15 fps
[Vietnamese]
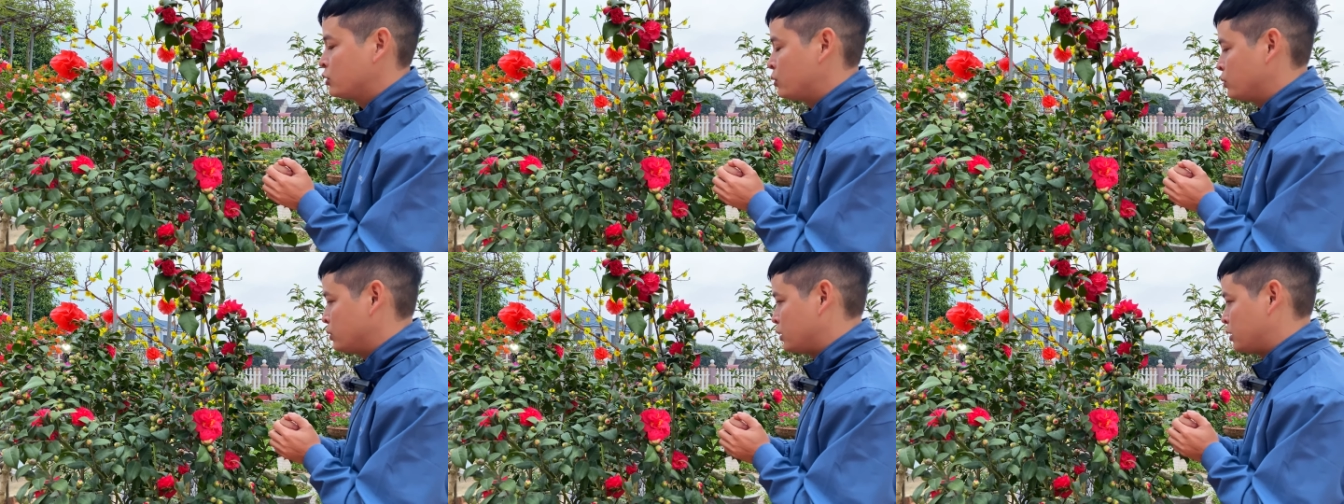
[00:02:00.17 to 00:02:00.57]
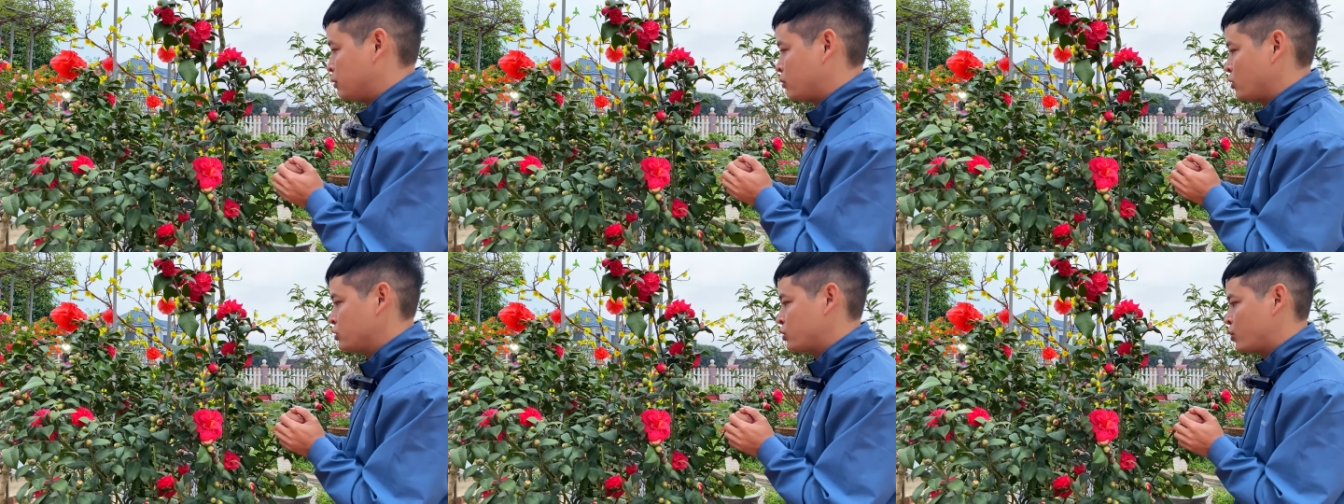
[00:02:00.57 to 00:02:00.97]
dụng ờ,
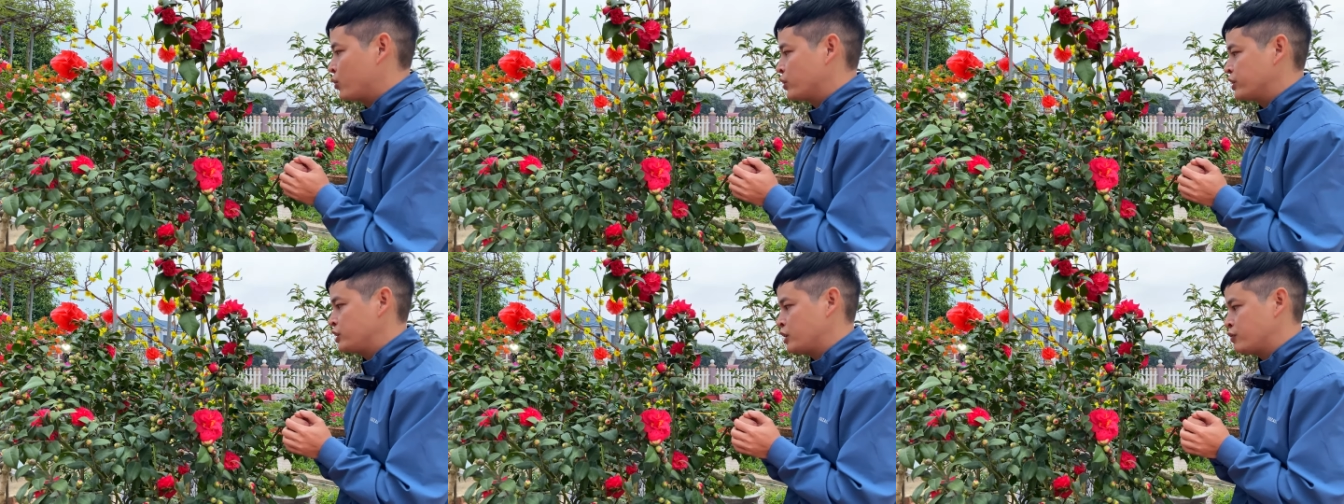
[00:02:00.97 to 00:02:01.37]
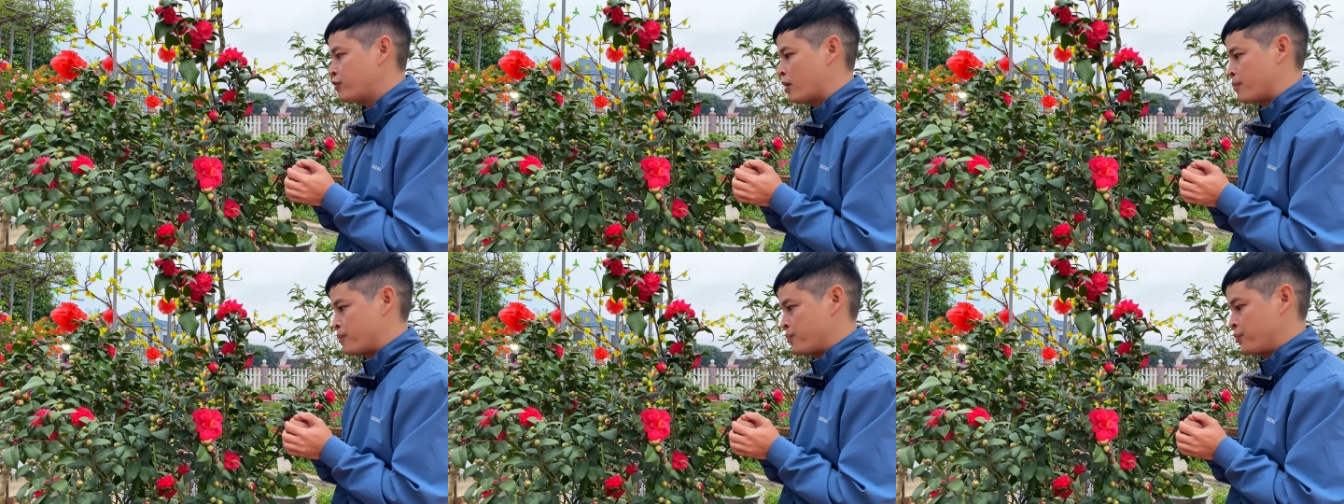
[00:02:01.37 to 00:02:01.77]
một số cái chế
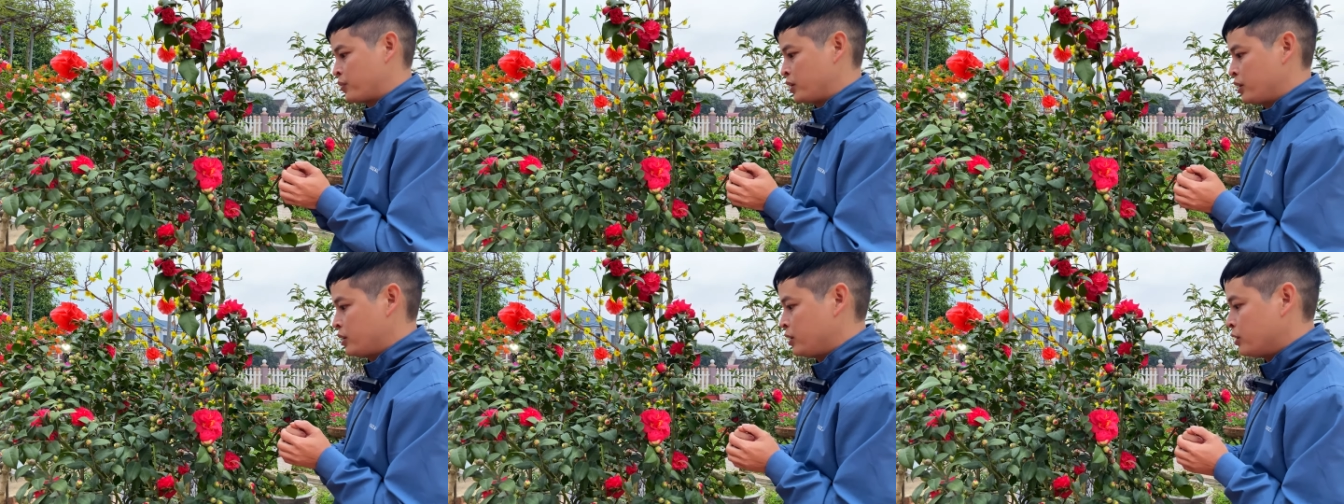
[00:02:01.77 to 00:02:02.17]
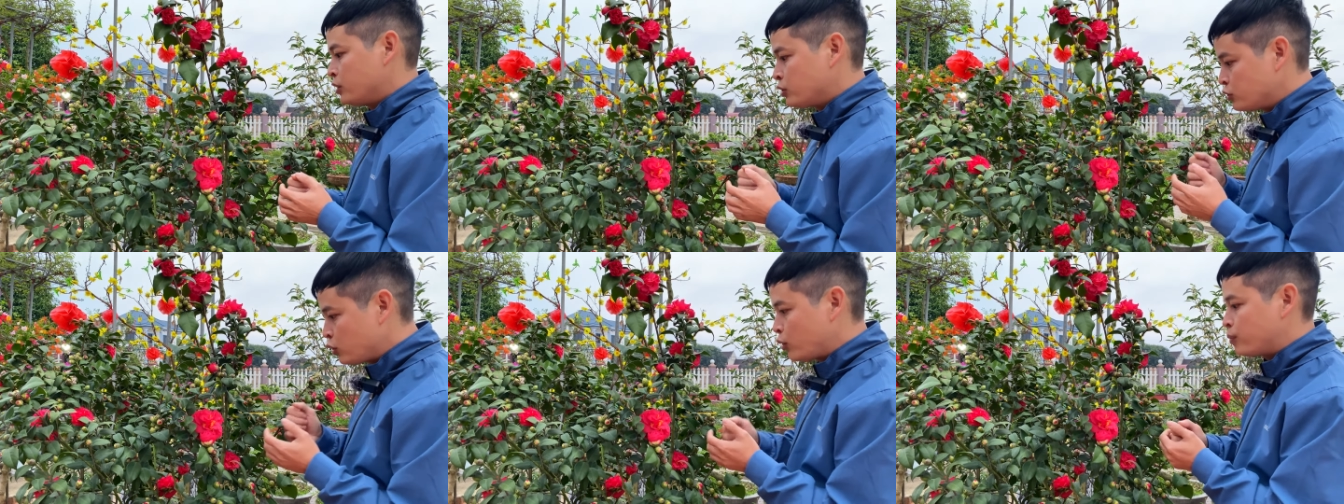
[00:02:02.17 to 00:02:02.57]
phẩm
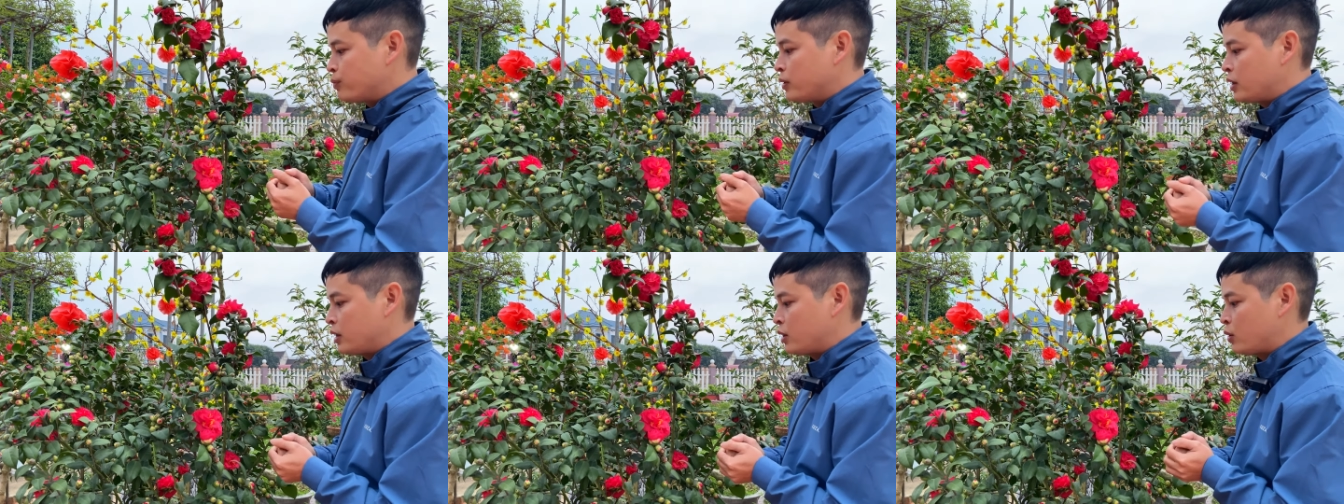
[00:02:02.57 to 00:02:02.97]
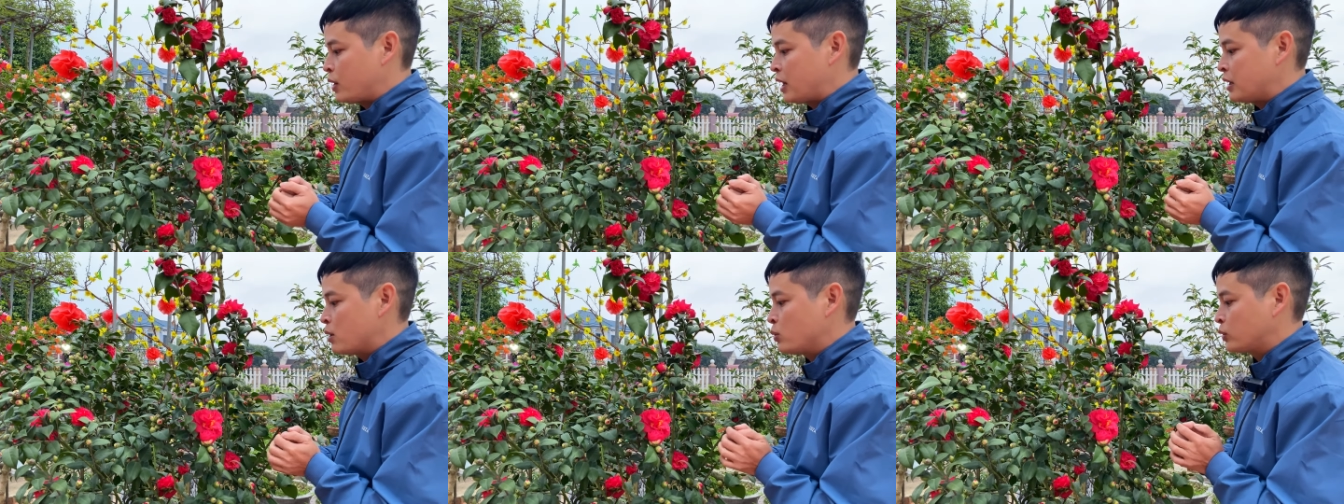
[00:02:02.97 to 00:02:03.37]
giúp ờ,
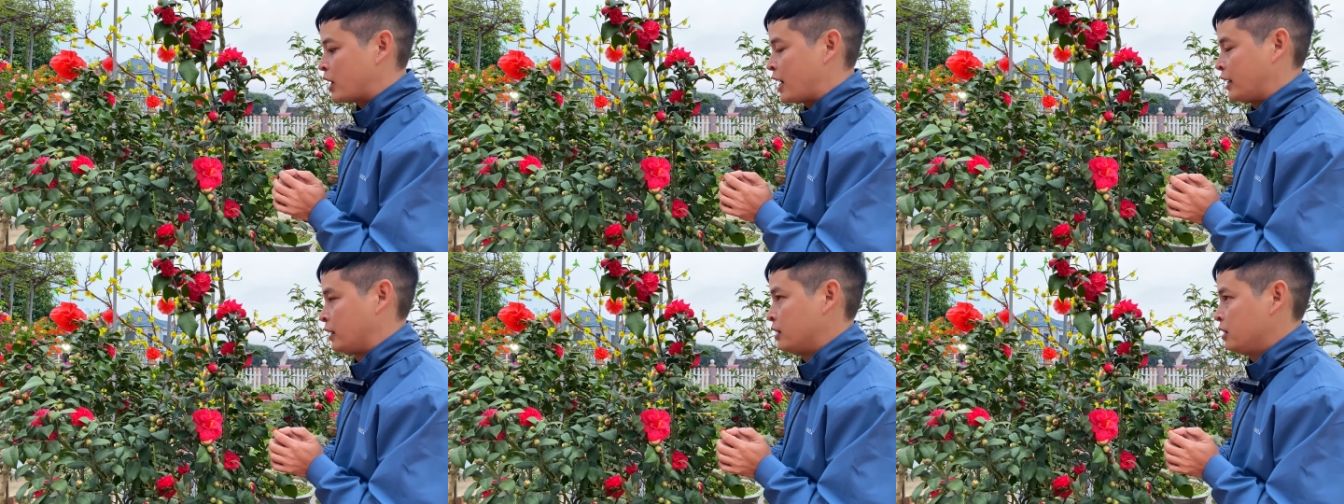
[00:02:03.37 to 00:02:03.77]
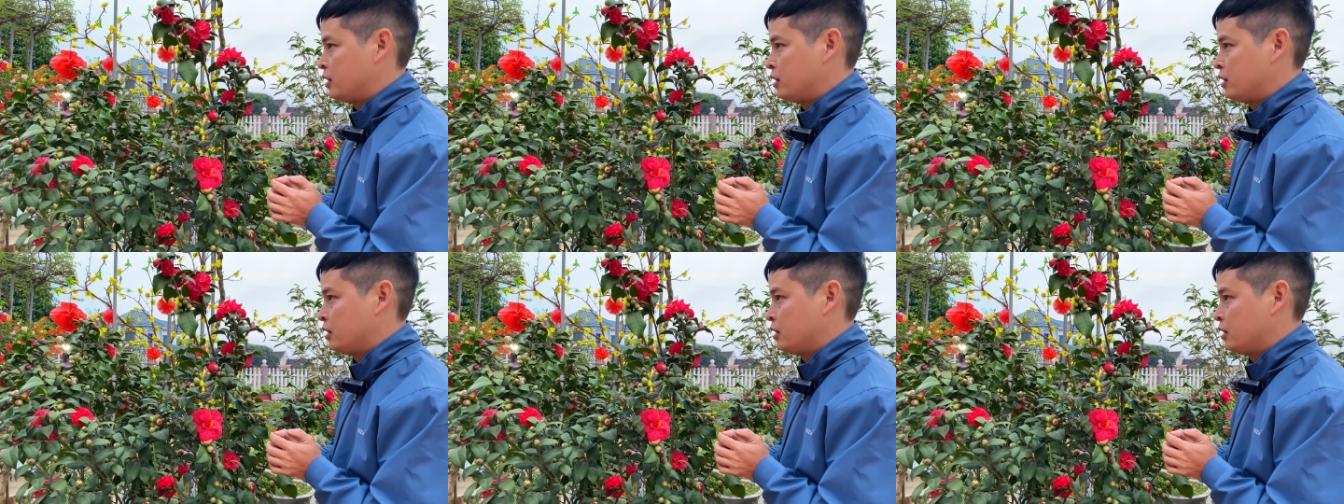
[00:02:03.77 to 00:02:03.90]
hoa lâu tàn.